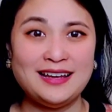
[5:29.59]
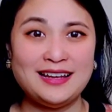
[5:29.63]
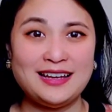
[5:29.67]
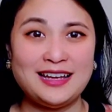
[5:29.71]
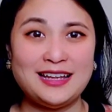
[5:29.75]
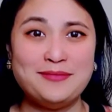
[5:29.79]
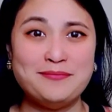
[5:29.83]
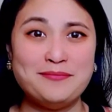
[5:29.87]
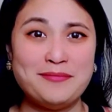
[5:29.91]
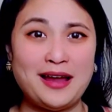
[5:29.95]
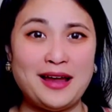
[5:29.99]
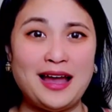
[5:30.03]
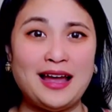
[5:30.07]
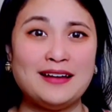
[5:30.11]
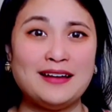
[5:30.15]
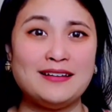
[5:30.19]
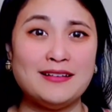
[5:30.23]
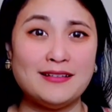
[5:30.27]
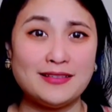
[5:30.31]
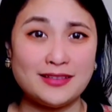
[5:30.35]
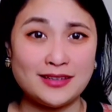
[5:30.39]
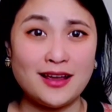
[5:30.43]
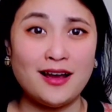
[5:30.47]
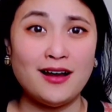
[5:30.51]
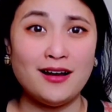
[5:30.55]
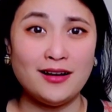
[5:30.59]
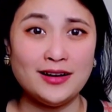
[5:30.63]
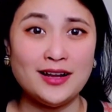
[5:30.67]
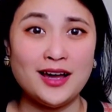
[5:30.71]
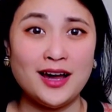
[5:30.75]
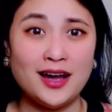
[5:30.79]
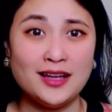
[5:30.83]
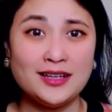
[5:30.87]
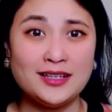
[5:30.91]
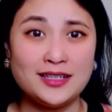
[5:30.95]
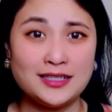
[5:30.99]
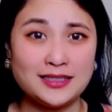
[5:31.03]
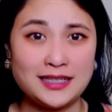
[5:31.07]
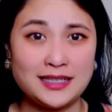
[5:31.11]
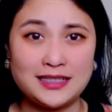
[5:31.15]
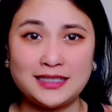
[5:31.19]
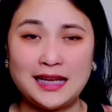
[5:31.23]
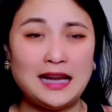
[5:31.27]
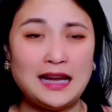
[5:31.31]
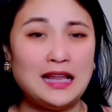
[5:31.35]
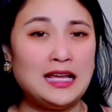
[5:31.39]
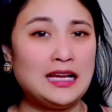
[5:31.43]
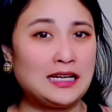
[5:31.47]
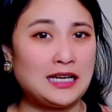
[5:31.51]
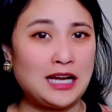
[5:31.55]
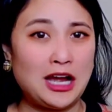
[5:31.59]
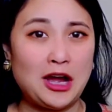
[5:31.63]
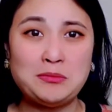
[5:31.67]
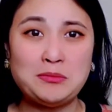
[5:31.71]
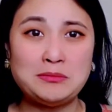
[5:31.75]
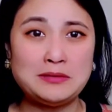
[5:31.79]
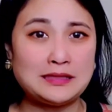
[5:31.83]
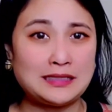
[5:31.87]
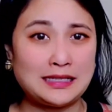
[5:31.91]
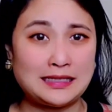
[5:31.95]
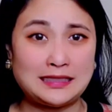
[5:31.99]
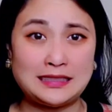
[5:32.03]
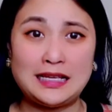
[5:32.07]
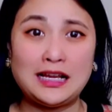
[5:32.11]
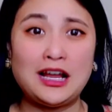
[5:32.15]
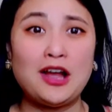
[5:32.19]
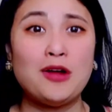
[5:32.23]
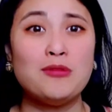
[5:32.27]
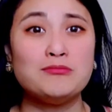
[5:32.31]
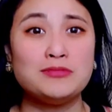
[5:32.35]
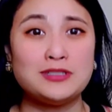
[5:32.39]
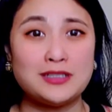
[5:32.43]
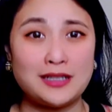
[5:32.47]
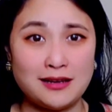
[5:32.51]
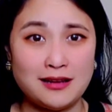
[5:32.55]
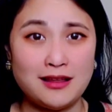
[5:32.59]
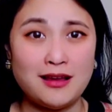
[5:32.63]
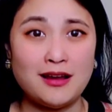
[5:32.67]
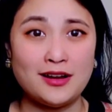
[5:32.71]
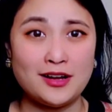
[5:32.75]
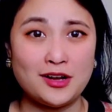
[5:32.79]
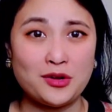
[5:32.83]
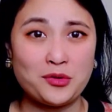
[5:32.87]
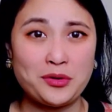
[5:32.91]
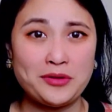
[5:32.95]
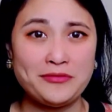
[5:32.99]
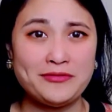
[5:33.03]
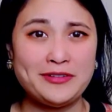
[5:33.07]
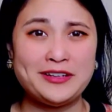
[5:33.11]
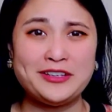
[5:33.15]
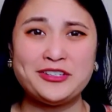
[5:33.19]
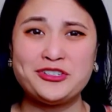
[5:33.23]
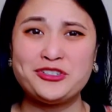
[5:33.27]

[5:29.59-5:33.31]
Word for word: để mà chờ đợi người ta trả lời không, người ta sẽ không trả lời đâu quý vị.